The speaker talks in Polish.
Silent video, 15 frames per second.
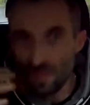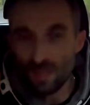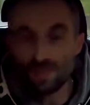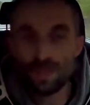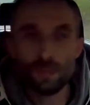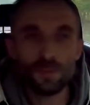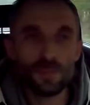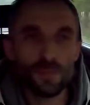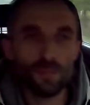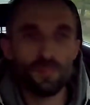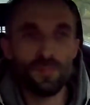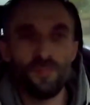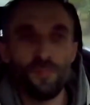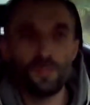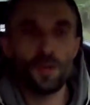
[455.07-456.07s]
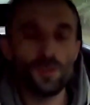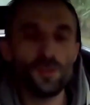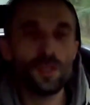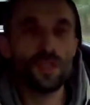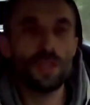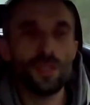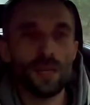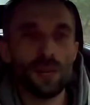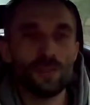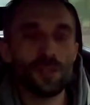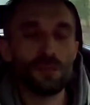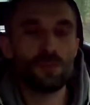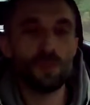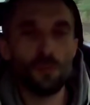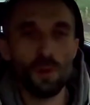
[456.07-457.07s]
Wiem, że w piątki
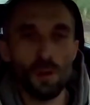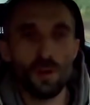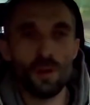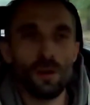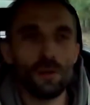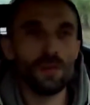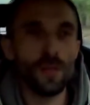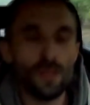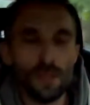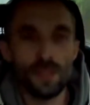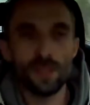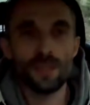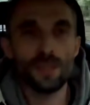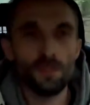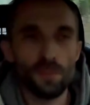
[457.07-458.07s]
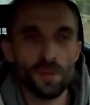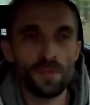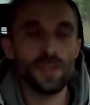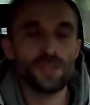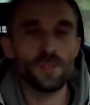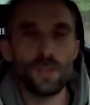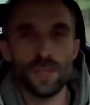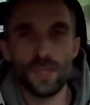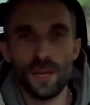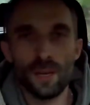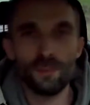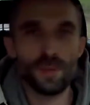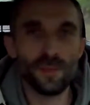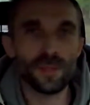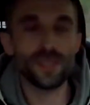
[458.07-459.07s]
zawsze było y, prowadzenie,
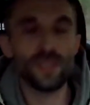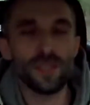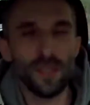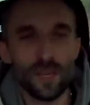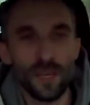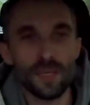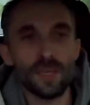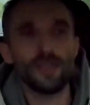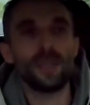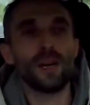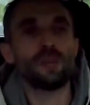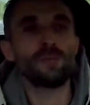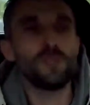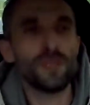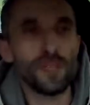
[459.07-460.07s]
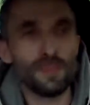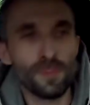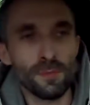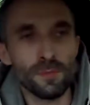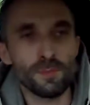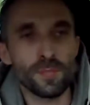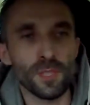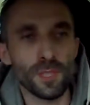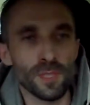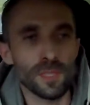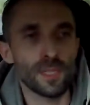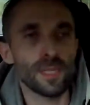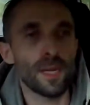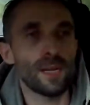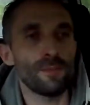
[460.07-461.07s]
prowadzenie audycje były
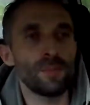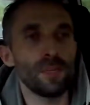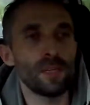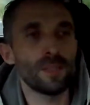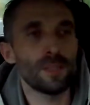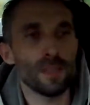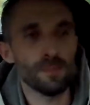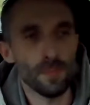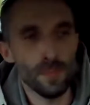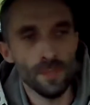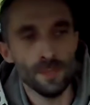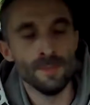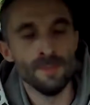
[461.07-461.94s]
przez Calvi Endremi. Y,